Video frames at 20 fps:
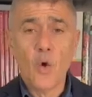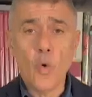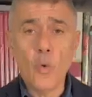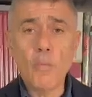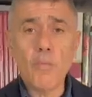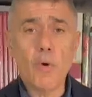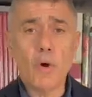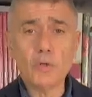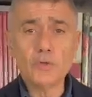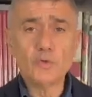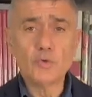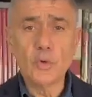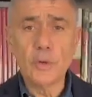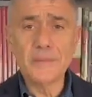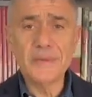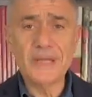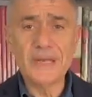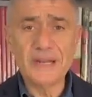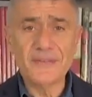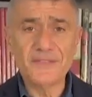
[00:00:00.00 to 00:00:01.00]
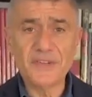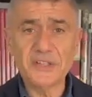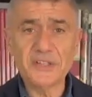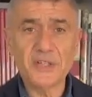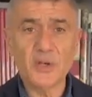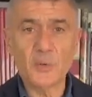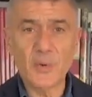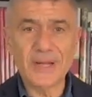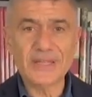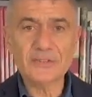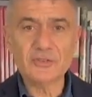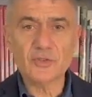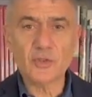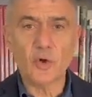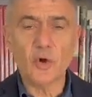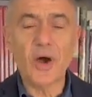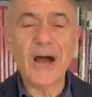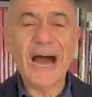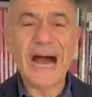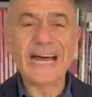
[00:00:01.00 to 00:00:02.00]
Un buon
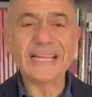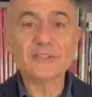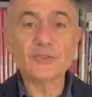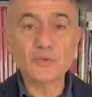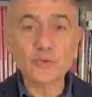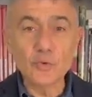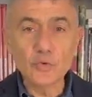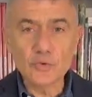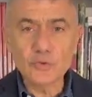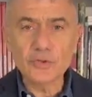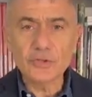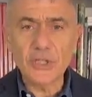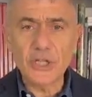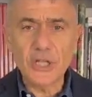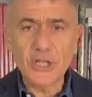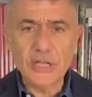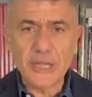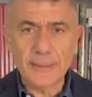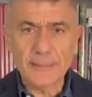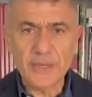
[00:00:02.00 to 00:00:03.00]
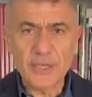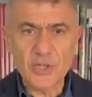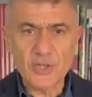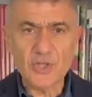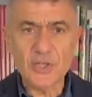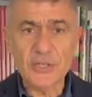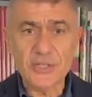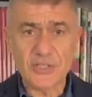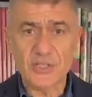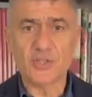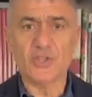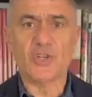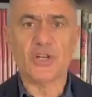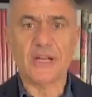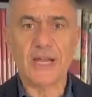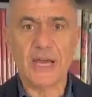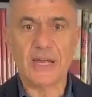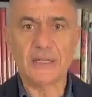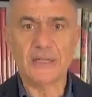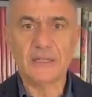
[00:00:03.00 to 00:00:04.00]
2024 a tutti gli amici
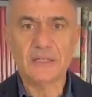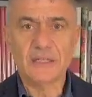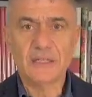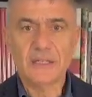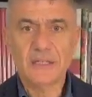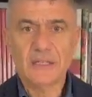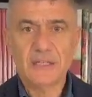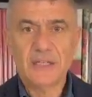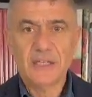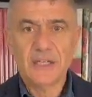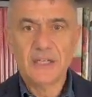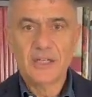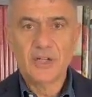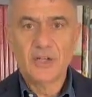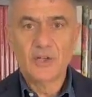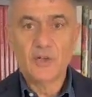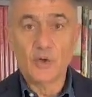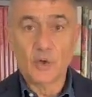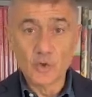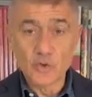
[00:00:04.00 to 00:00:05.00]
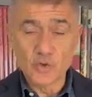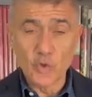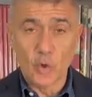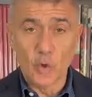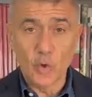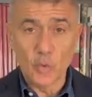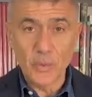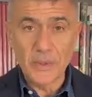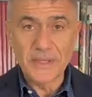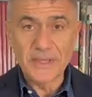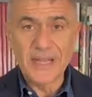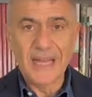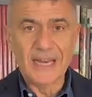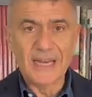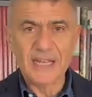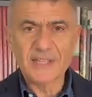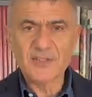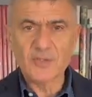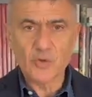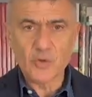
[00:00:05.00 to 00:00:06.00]
siciliani, non solo quindi
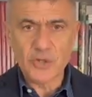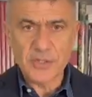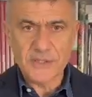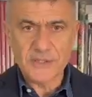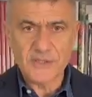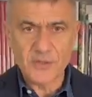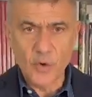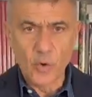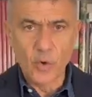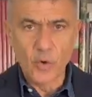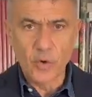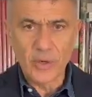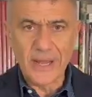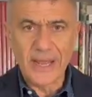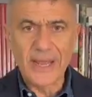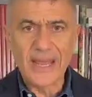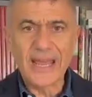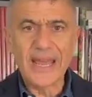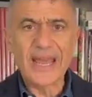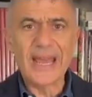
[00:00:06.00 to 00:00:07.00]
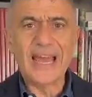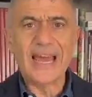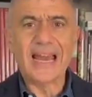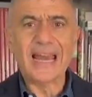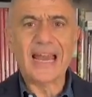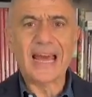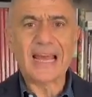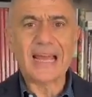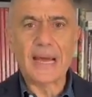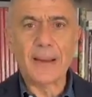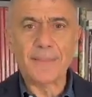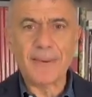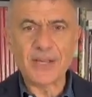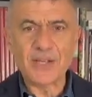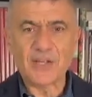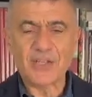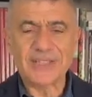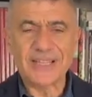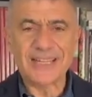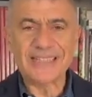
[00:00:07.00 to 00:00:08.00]
all'associazione e alla
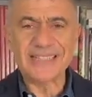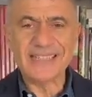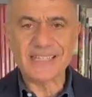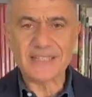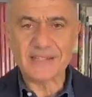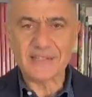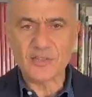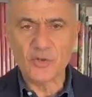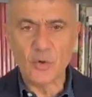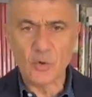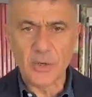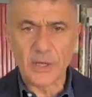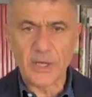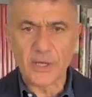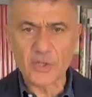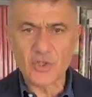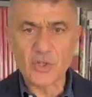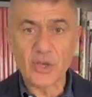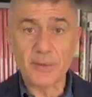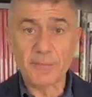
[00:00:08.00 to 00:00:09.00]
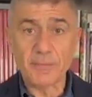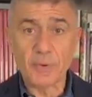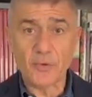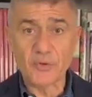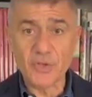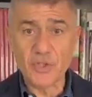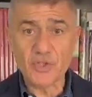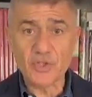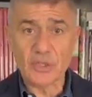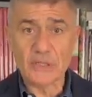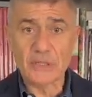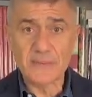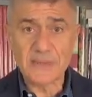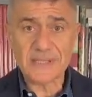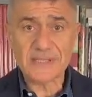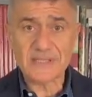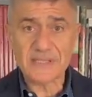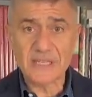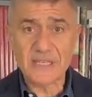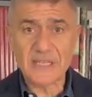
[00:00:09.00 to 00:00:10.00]
capacità di azione che c'è in provincia di
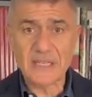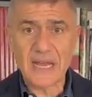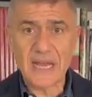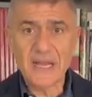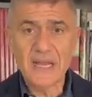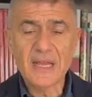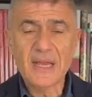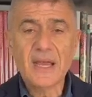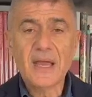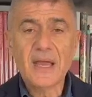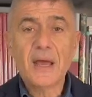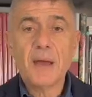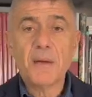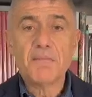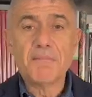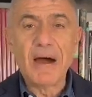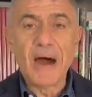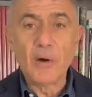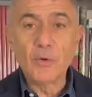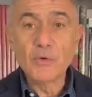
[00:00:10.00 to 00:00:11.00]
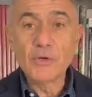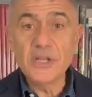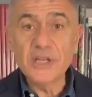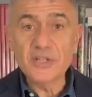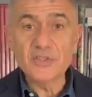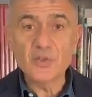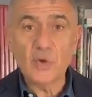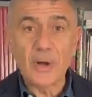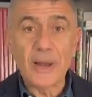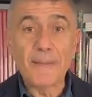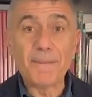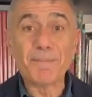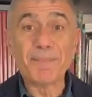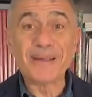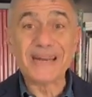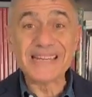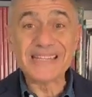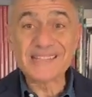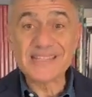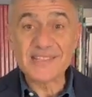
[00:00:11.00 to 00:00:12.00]
Messina, ma un'isola
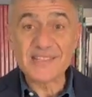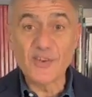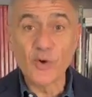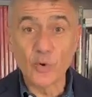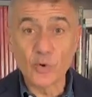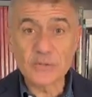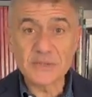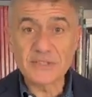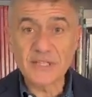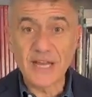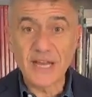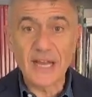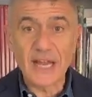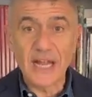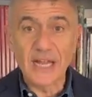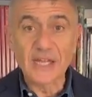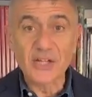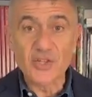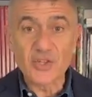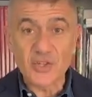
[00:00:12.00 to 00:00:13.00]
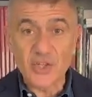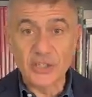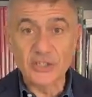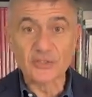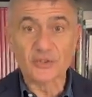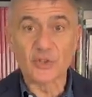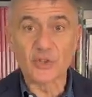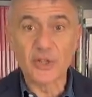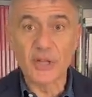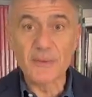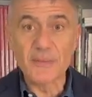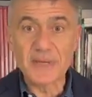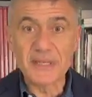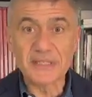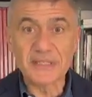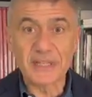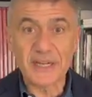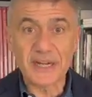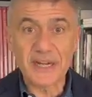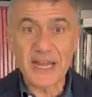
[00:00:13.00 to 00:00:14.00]
preziosa al centro del
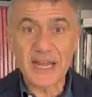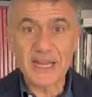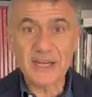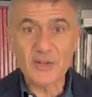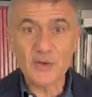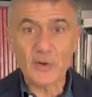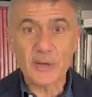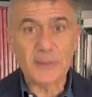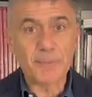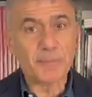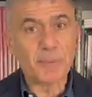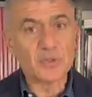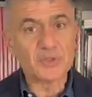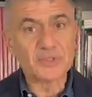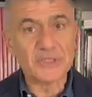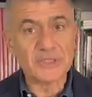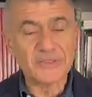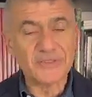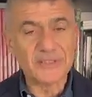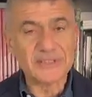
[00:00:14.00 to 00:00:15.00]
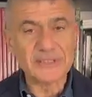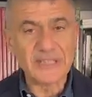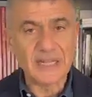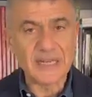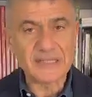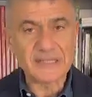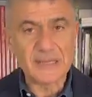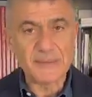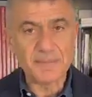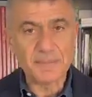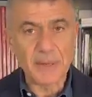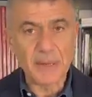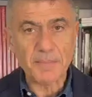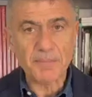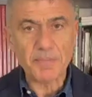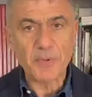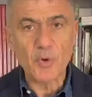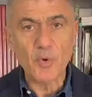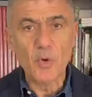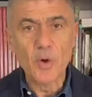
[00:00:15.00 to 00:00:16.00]
Mediterraneo che possa diventare sempre
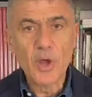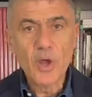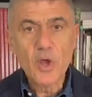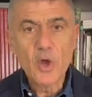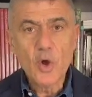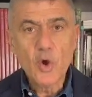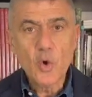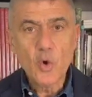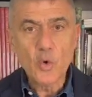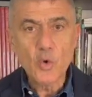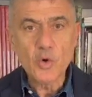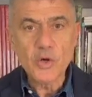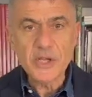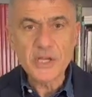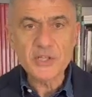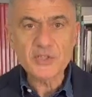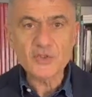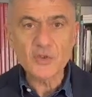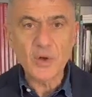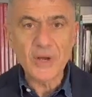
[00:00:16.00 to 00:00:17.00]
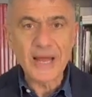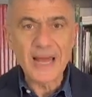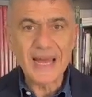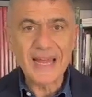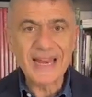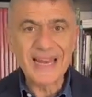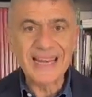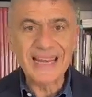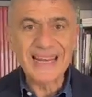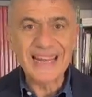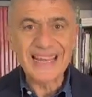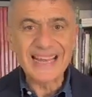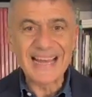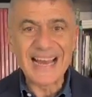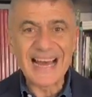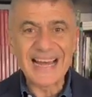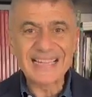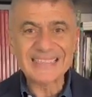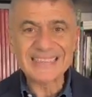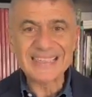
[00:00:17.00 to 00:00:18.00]
più un'isola
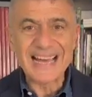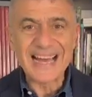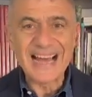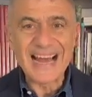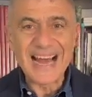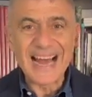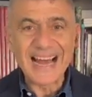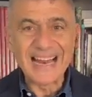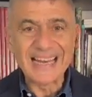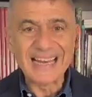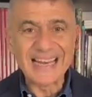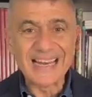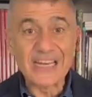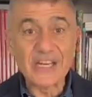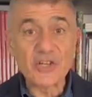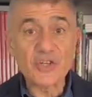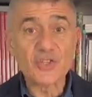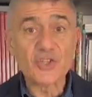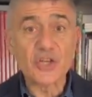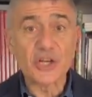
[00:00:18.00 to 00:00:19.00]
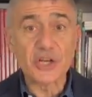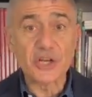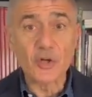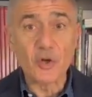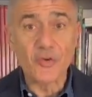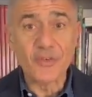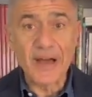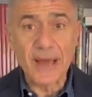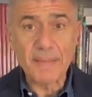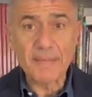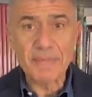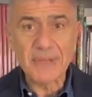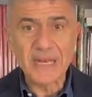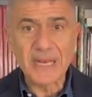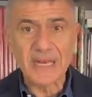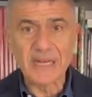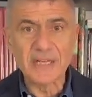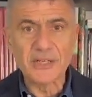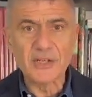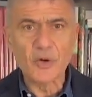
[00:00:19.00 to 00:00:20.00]
legata alle energie rinnovabili,
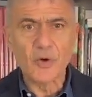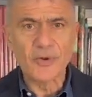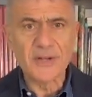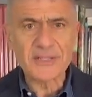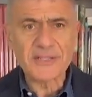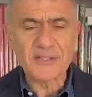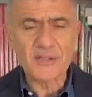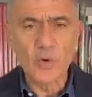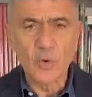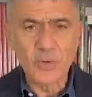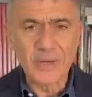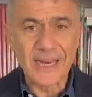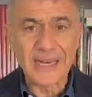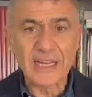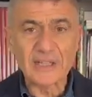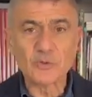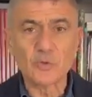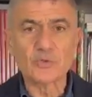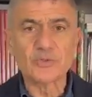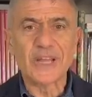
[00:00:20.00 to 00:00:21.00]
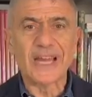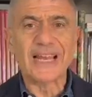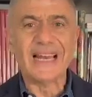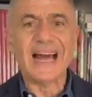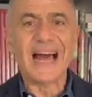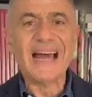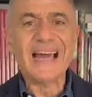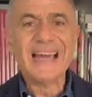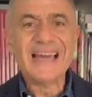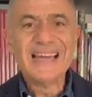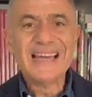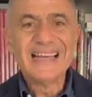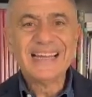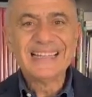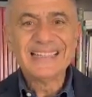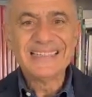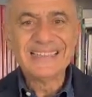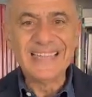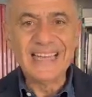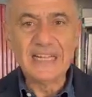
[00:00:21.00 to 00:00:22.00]
all'innovazione, alla tutela
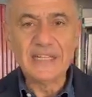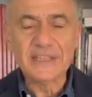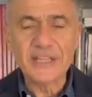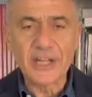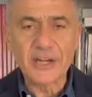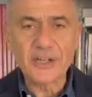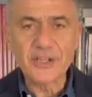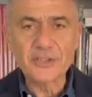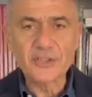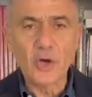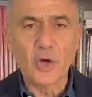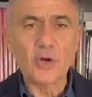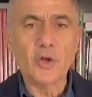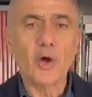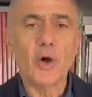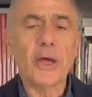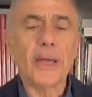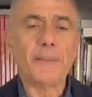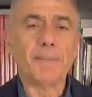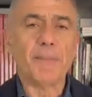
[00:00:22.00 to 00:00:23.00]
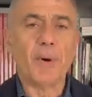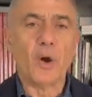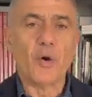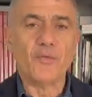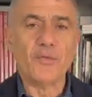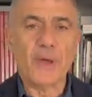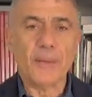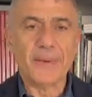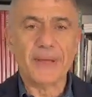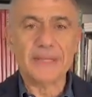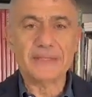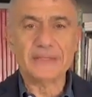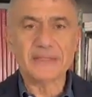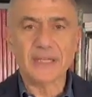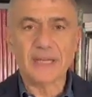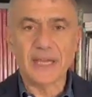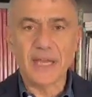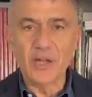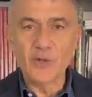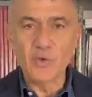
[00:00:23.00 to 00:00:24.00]
del territorio e poi
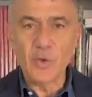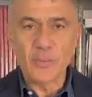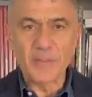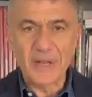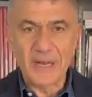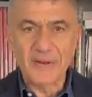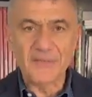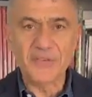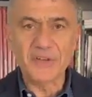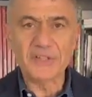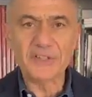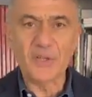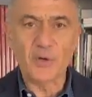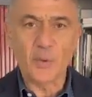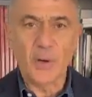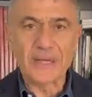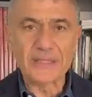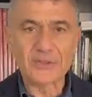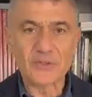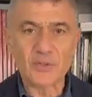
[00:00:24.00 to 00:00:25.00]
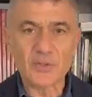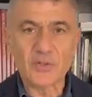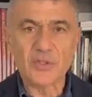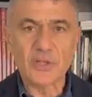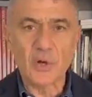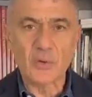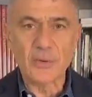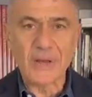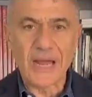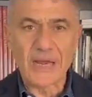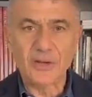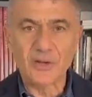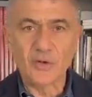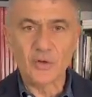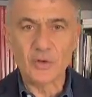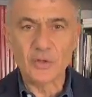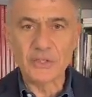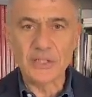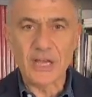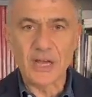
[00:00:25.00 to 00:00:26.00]
ovviamente che il 2024 sia un
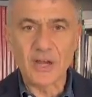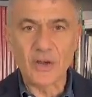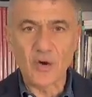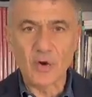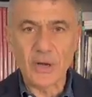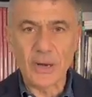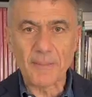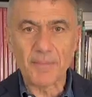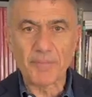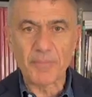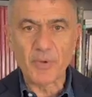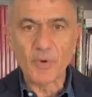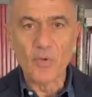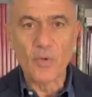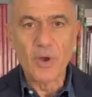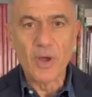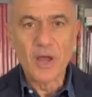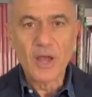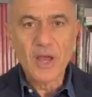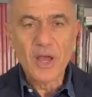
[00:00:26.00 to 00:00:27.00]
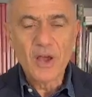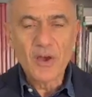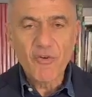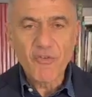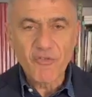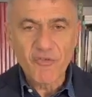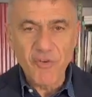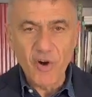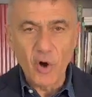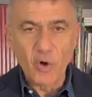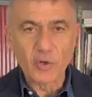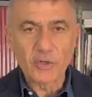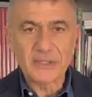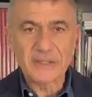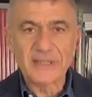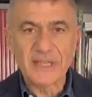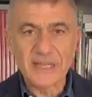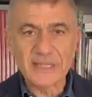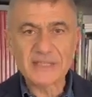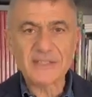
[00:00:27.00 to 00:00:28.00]
anno di ancora più
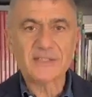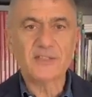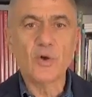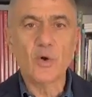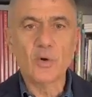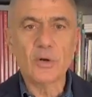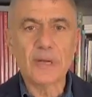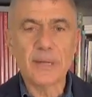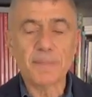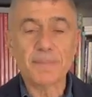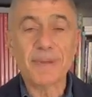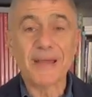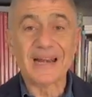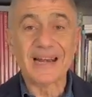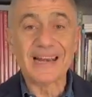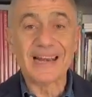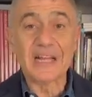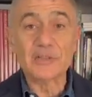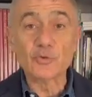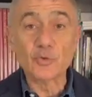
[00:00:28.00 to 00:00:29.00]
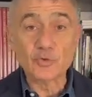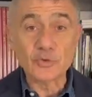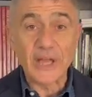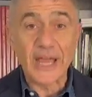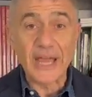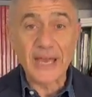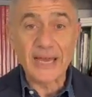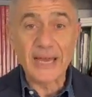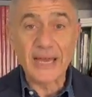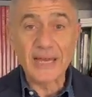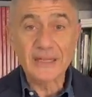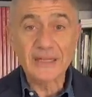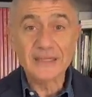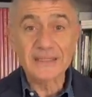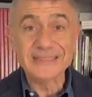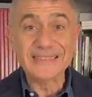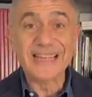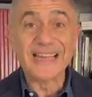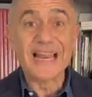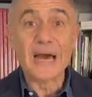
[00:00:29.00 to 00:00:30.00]
forte azione per la tutela
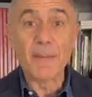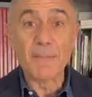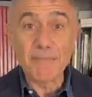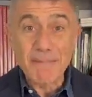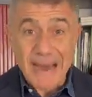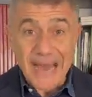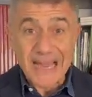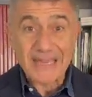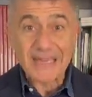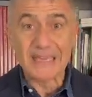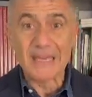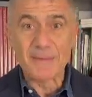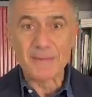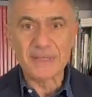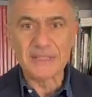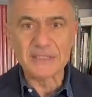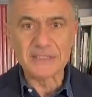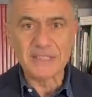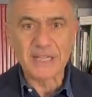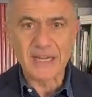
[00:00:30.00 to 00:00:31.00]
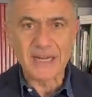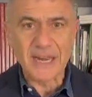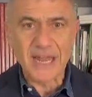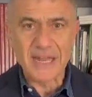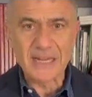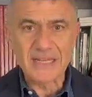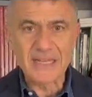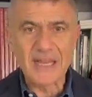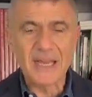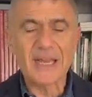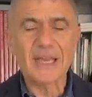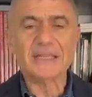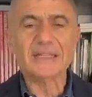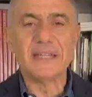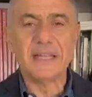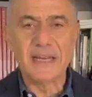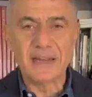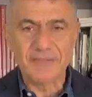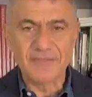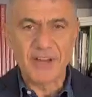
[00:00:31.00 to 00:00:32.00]
della macchia mediterranea e
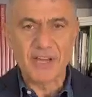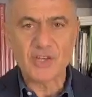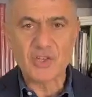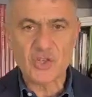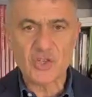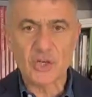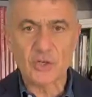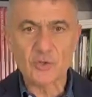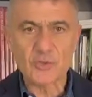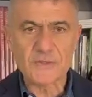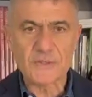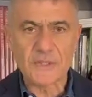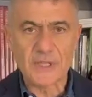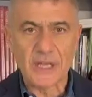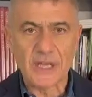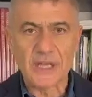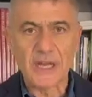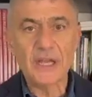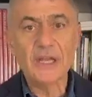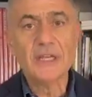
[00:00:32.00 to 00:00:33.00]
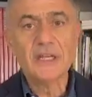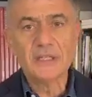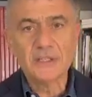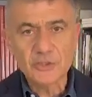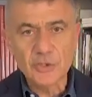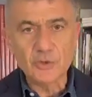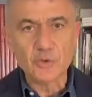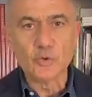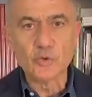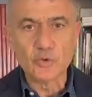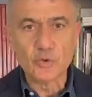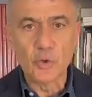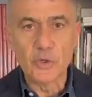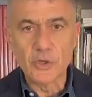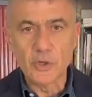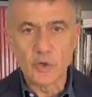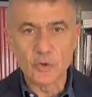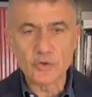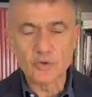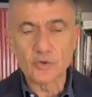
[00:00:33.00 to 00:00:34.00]
delle fasce costiere di tutto il
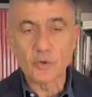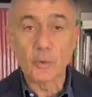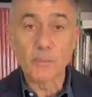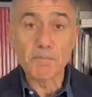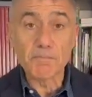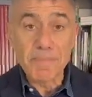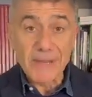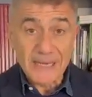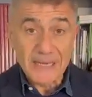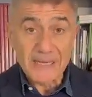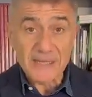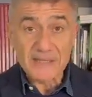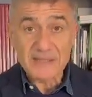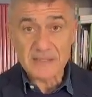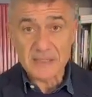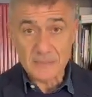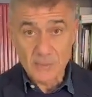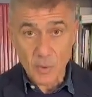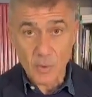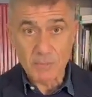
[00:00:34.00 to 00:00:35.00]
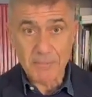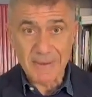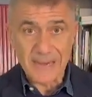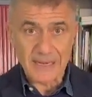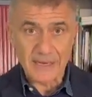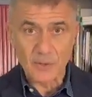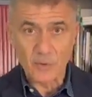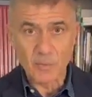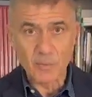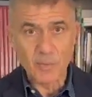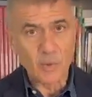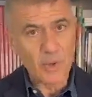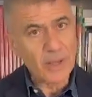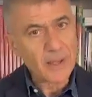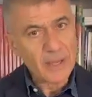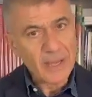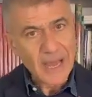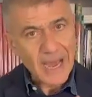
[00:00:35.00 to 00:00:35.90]
nostro bellissimo mare comune.